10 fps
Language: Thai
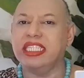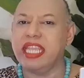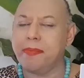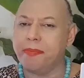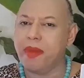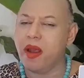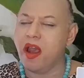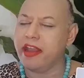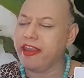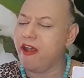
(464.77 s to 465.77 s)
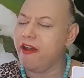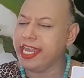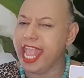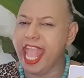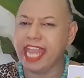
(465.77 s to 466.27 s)
เจ็บอด
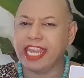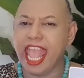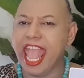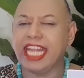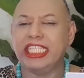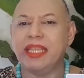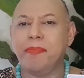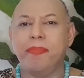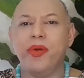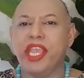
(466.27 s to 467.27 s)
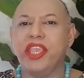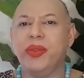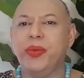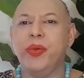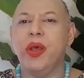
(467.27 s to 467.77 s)
แอดจะป่วยอ
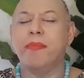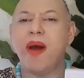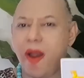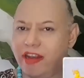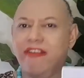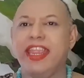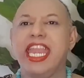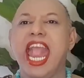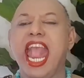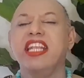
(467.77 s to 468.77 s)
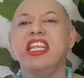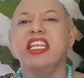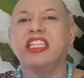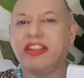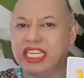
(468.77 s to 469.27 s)
ยู่บอกเลยนะ
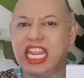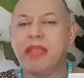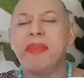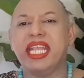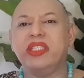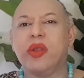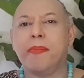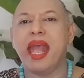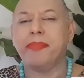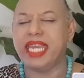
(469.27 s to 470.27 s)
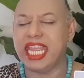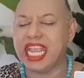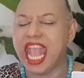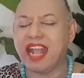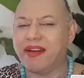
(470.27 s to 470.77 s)
ต่อจากนี้ไปสุขภาพดี
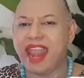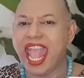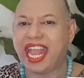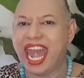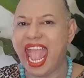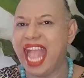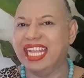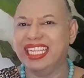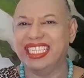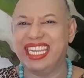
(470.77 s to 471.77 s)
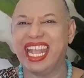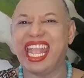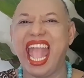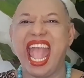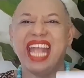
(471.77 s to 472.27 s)
แข็งแรงแล้วนะ
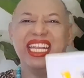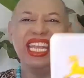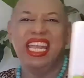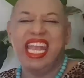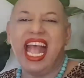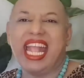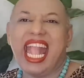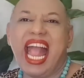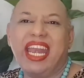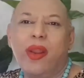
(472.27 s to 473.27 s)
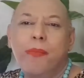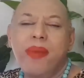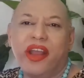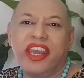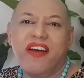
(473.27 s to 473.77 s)
คะอาการล้มห
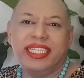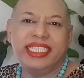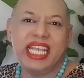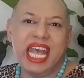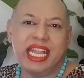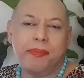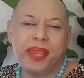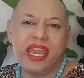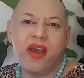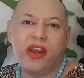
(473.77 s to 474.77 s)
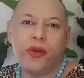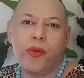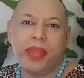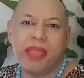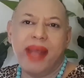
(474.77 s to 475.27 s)
มอนนอนเสื่อไปนอนโร
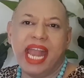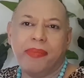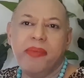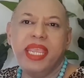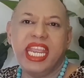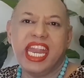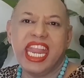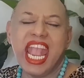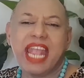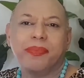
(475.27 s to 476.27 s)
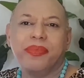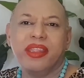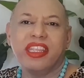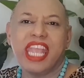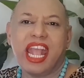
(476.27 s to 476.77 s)
งพยาบาลไม่มีนะเนี่ย
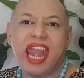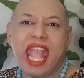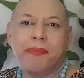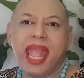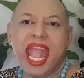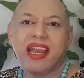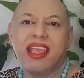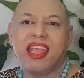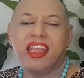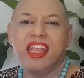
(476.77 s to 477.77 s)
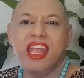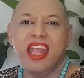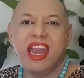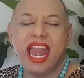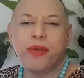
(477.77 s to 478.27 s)
แข็งแรงมากเลย
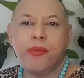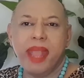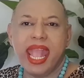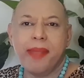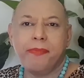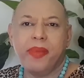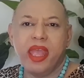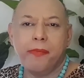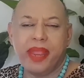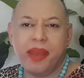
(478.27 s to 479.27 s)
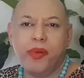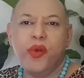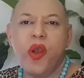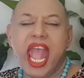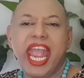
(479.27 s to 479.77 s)
และคุณแม่เป็น
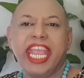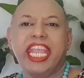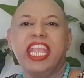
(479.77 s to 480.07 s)
ผู้ให้